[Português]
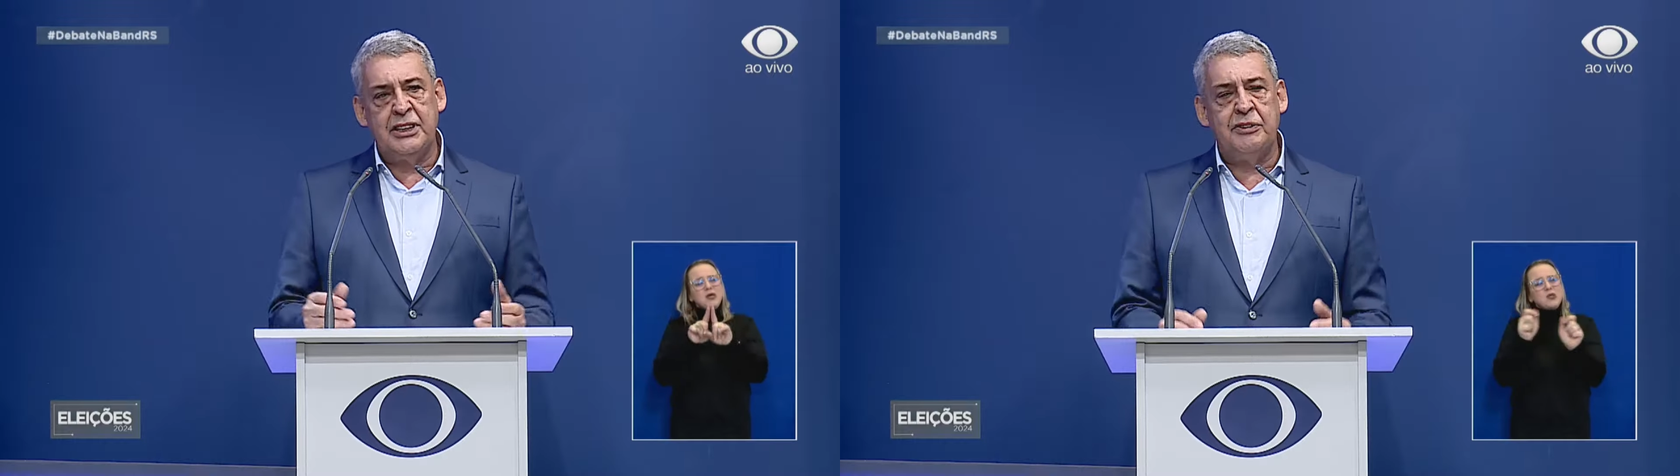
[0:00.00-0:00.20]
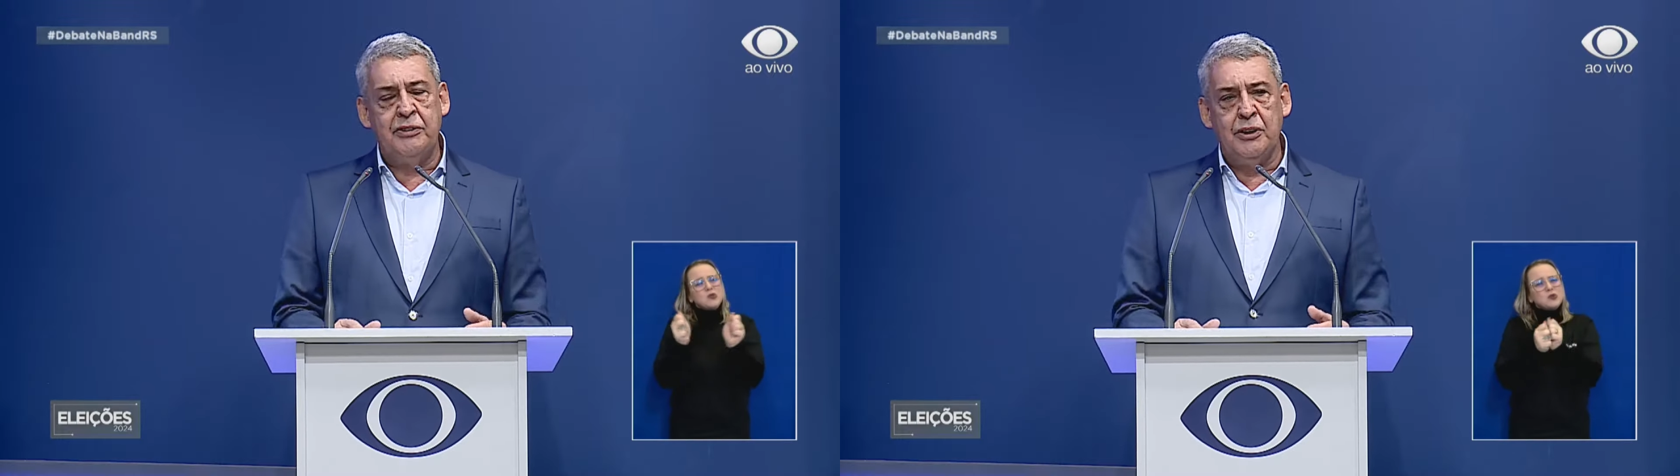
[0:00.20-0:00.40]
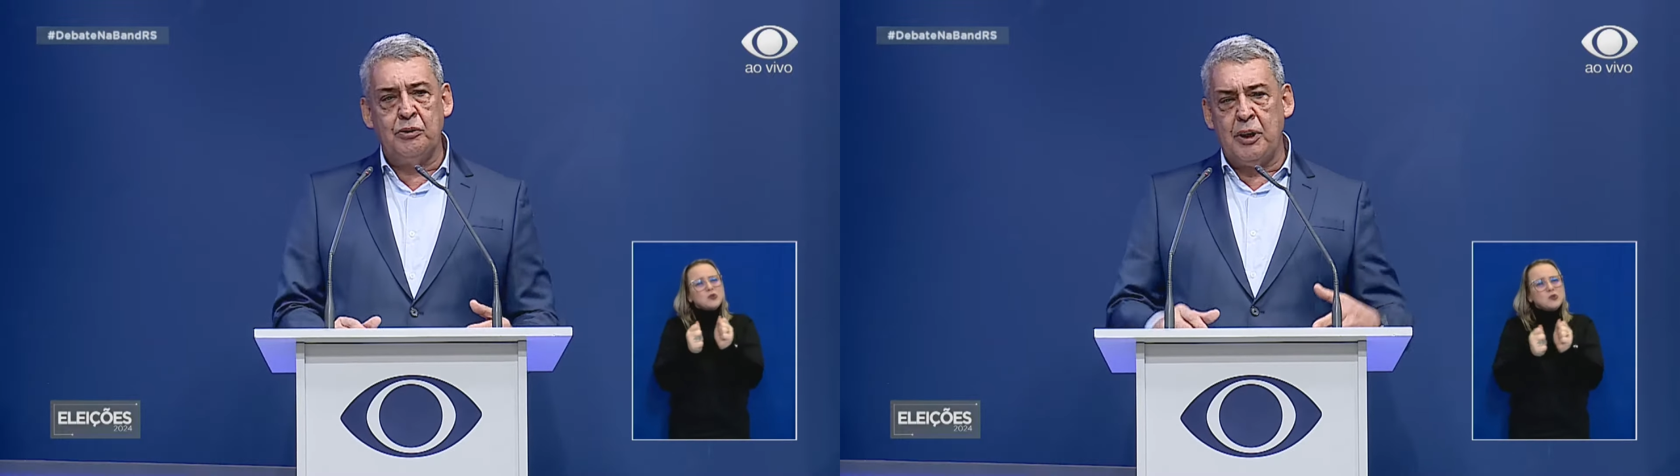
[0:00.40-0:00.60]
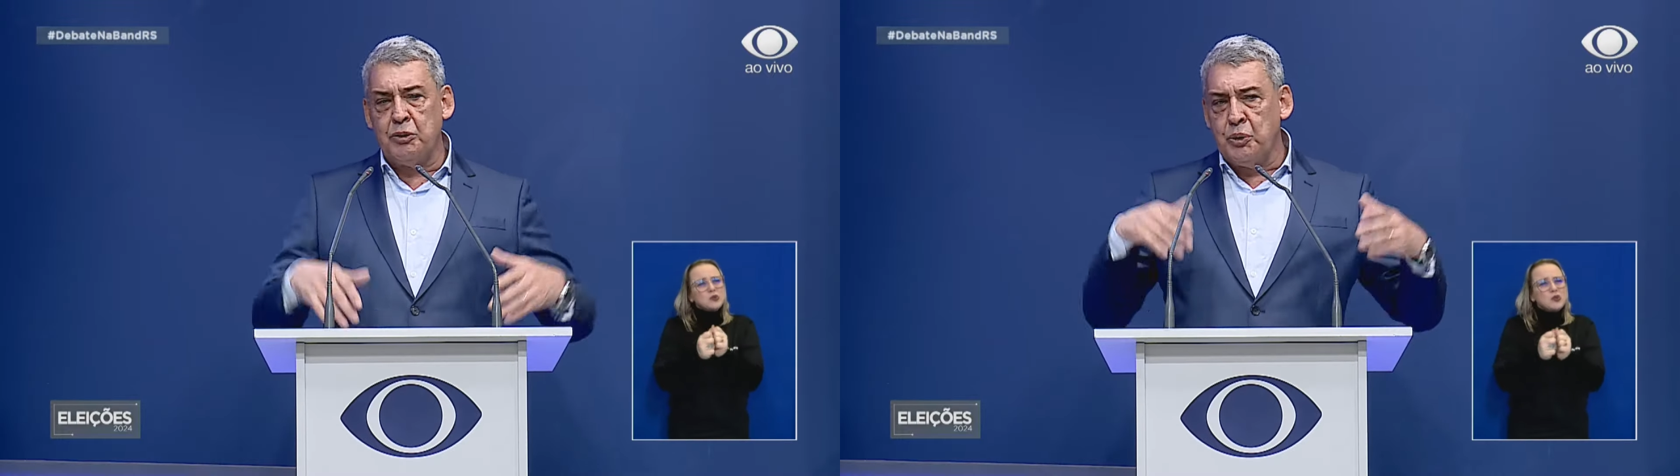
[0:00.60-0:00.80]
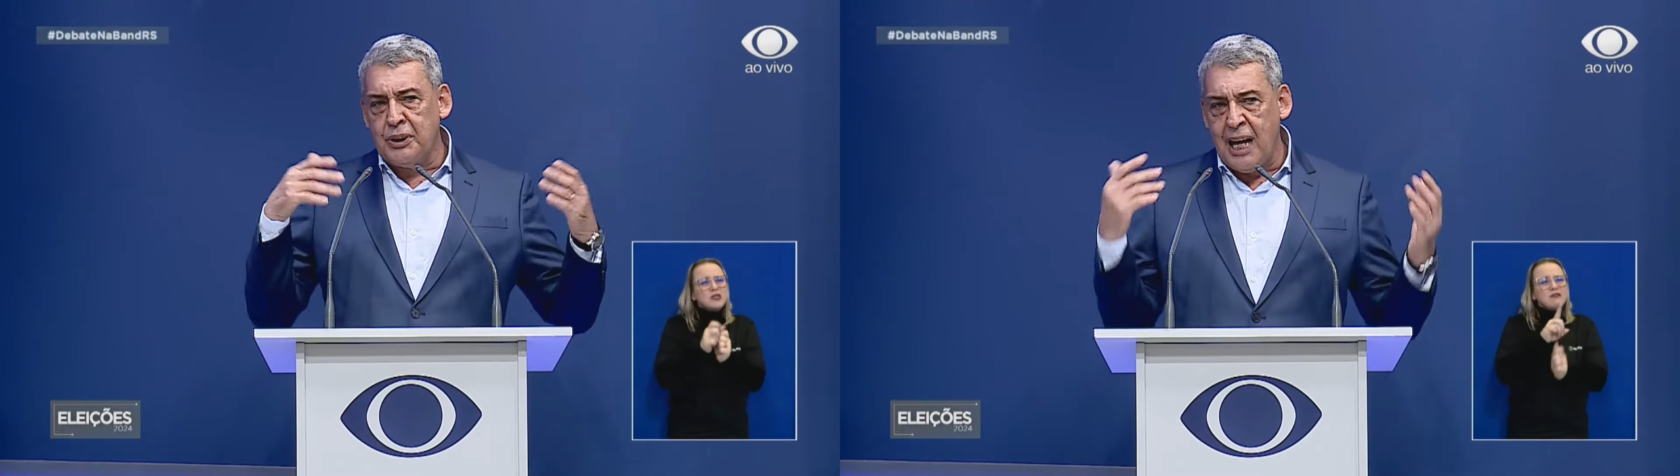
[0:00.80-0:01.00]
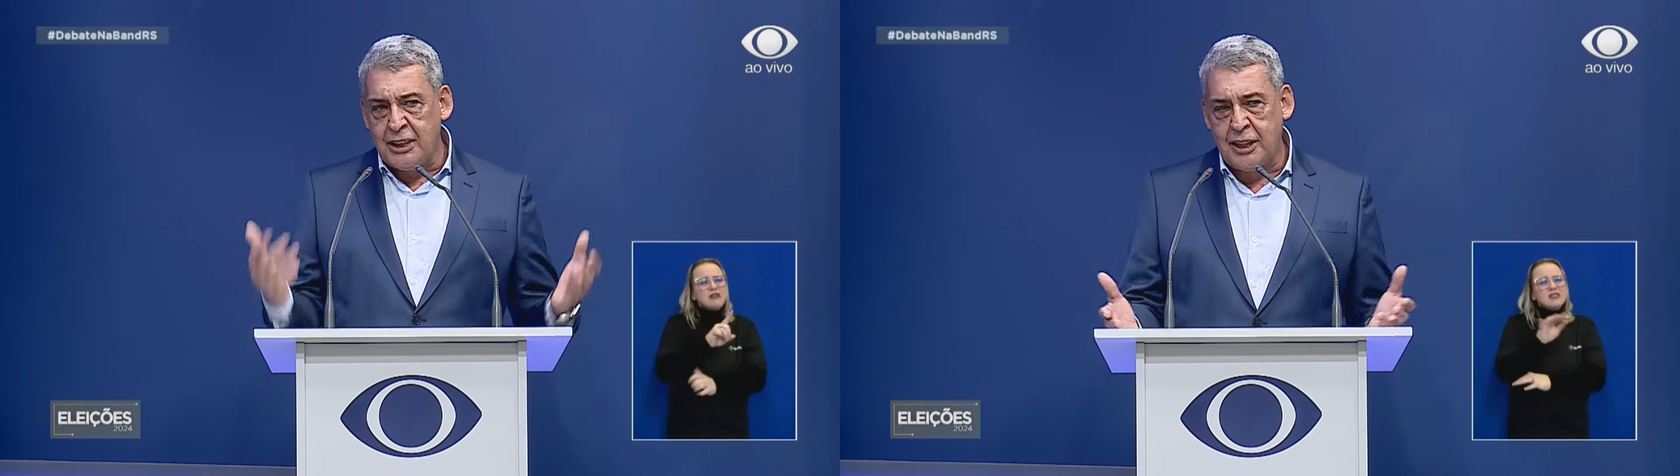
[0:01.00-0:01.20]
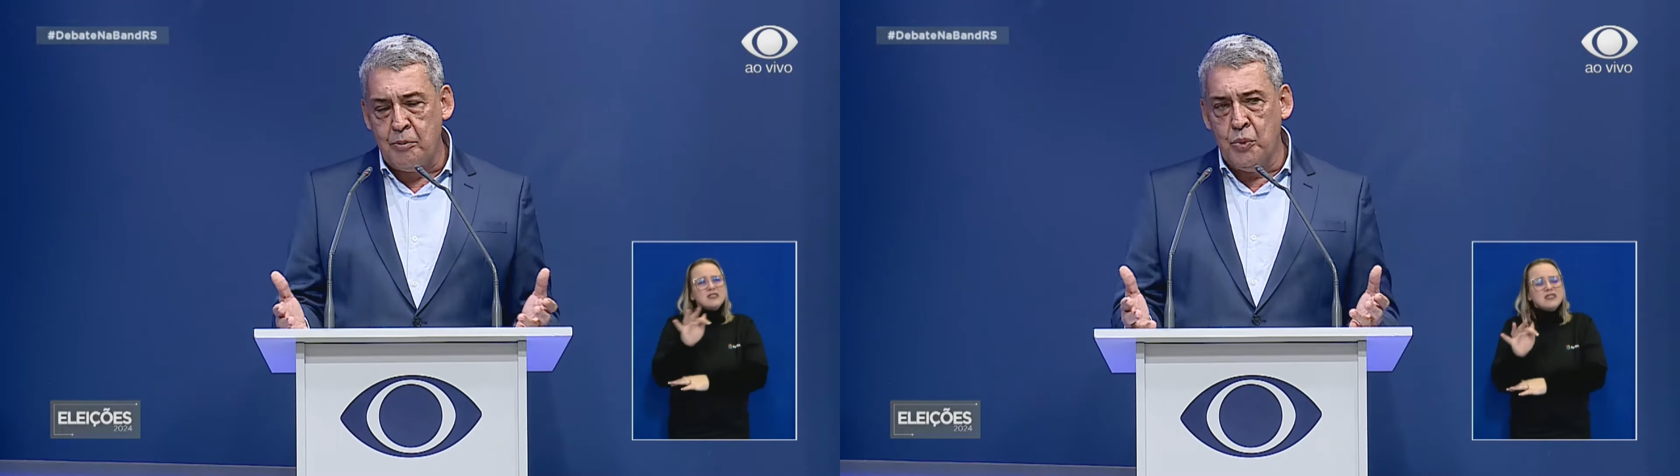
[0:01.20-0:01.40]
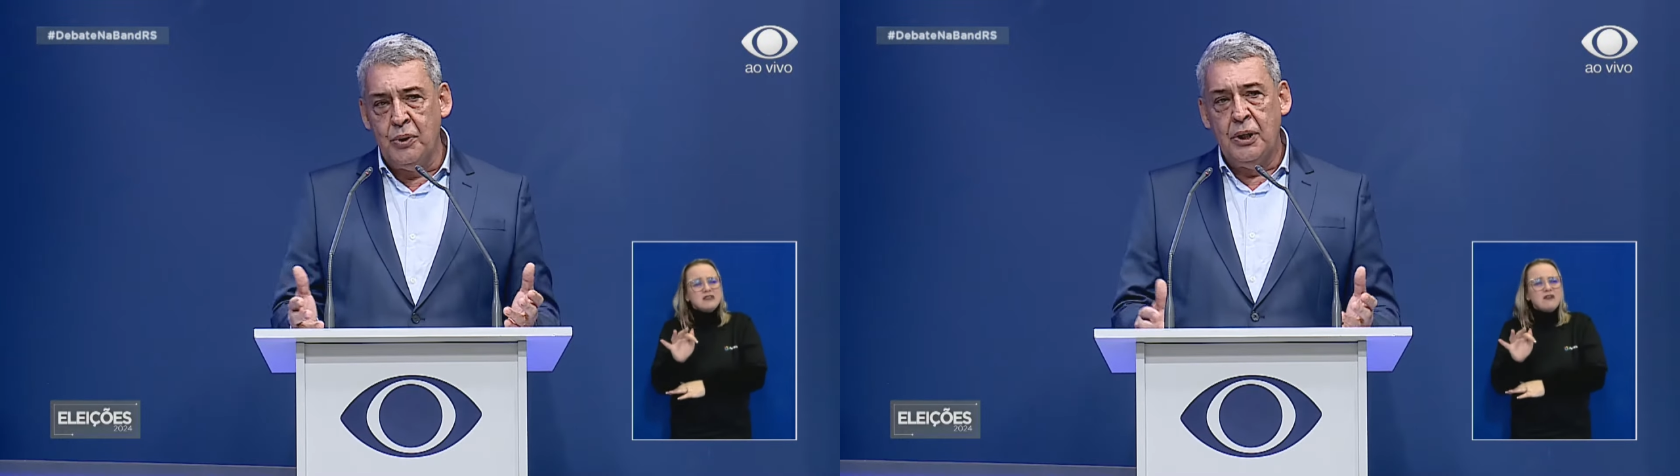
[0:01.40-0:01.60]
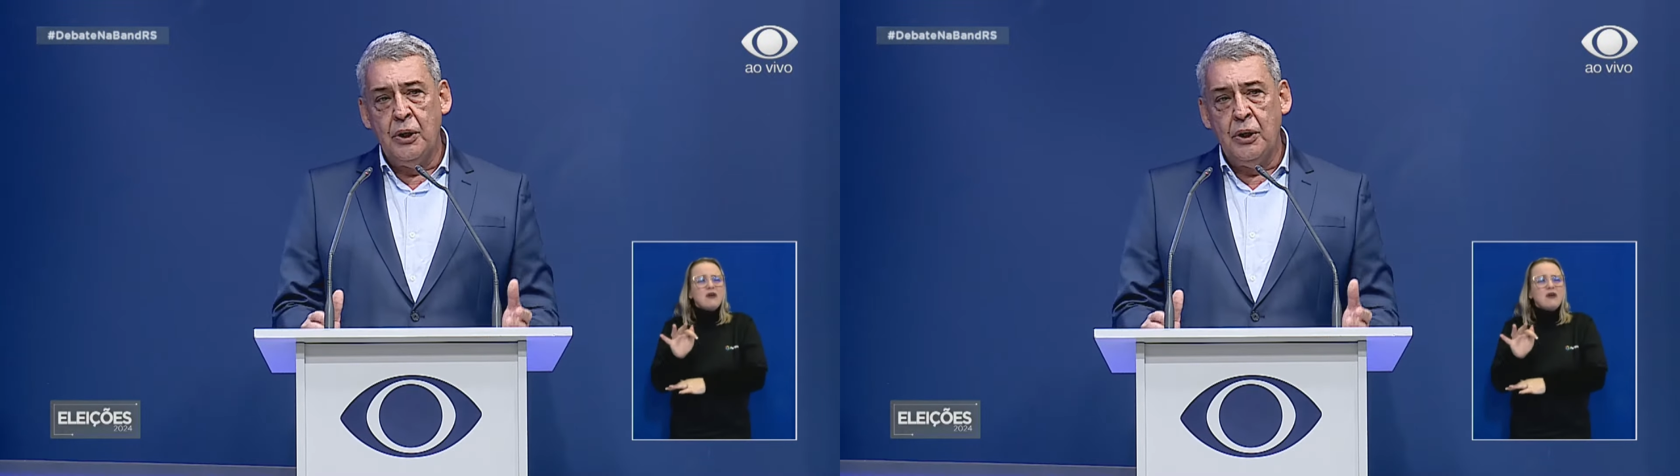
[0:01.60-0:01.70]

Civil, vamos juntar a SAMU,